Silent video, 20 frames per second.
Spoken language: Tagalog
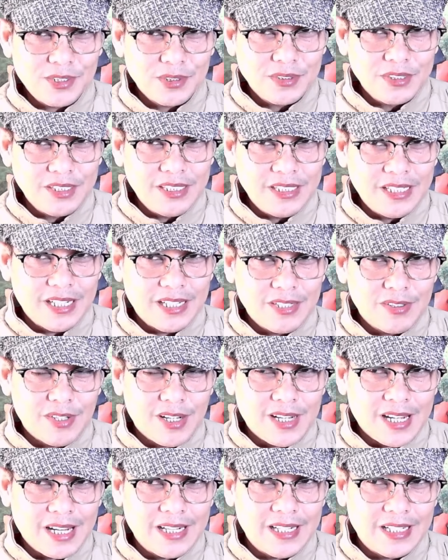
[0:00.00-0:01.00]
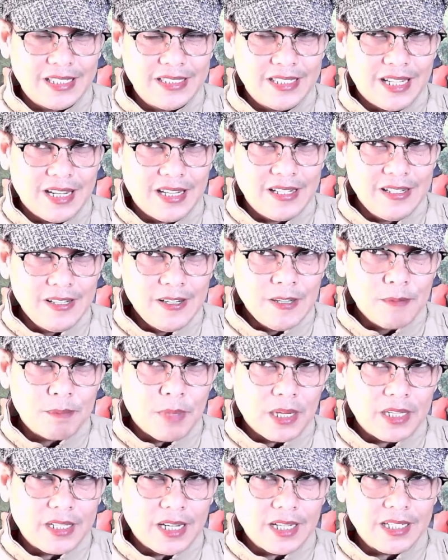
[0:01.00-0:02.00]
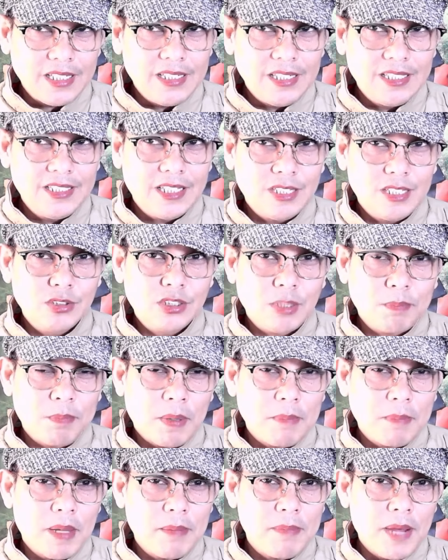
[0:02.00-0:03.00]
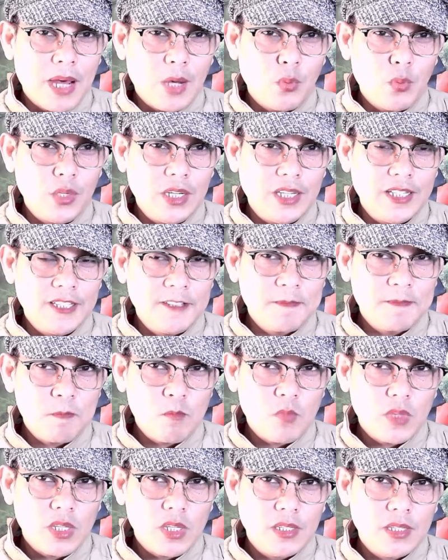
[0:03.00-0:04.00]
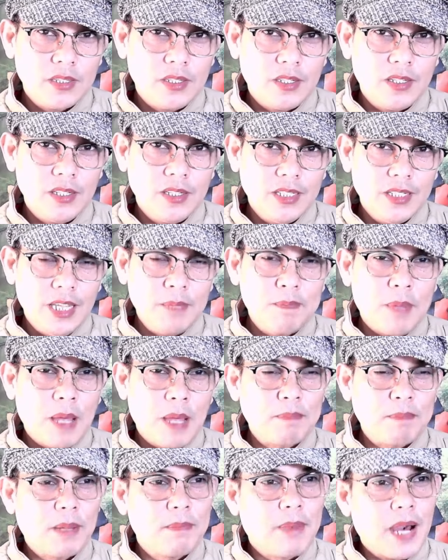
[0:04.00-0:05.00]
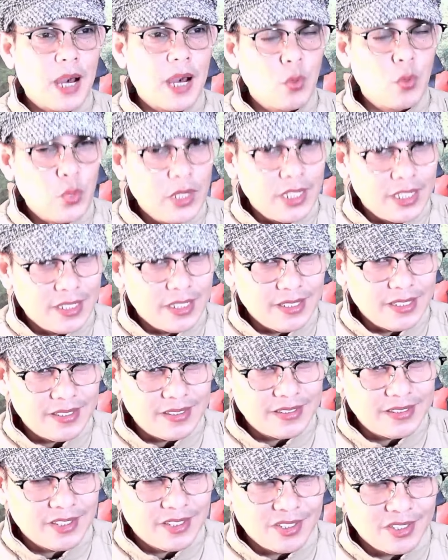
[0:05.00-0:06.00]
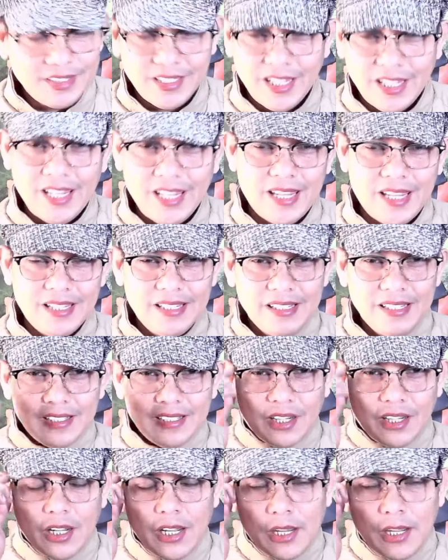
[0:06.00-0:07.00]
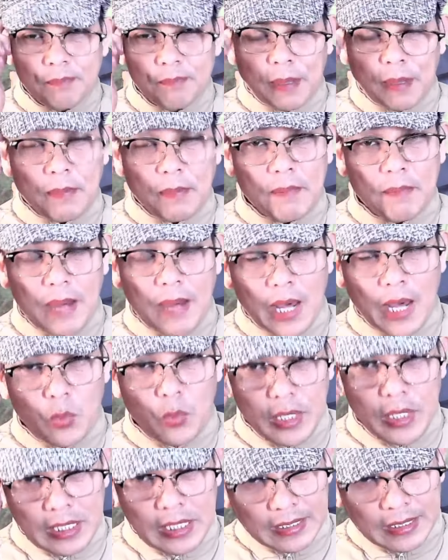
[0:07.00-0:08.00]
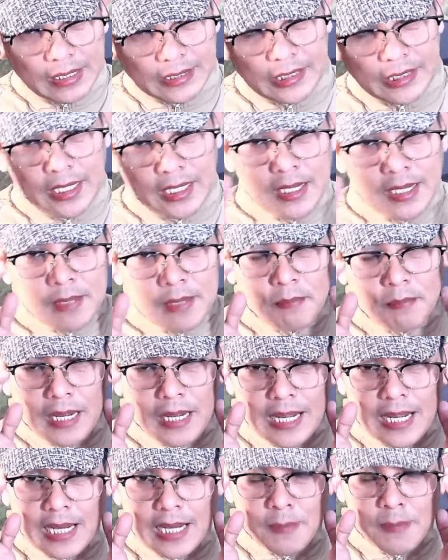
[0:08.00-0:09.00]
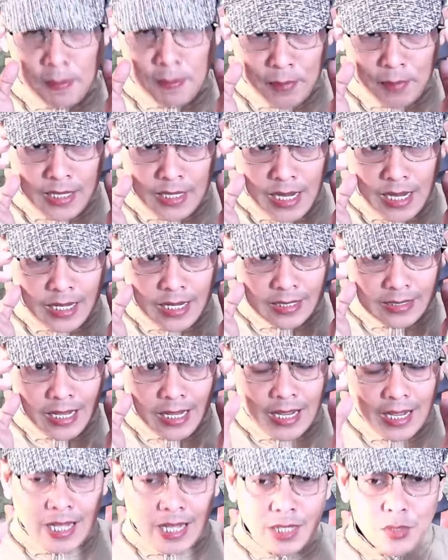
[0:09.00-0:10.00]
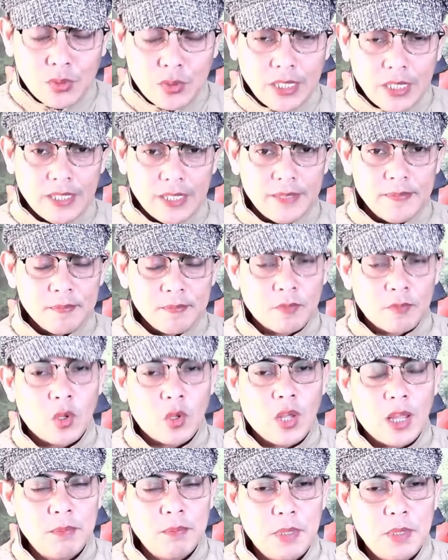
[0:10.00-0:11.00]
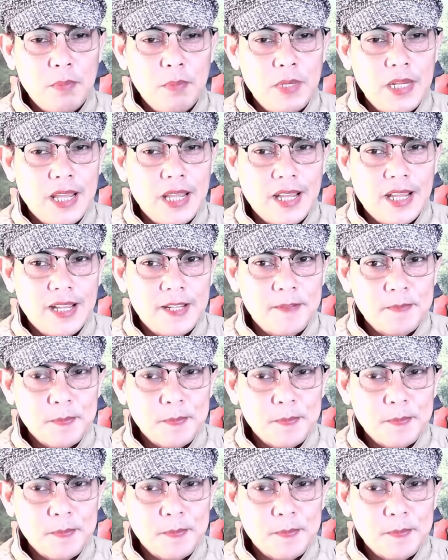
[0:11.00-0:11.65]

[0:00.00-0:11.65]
ni ano, akala niya pagkarinig niya doon sa pababawin, no, ipapabawi. No, hindi, no. Pababawin kasi malalim ang pagkakatagalog eh ng no, ang Biblia.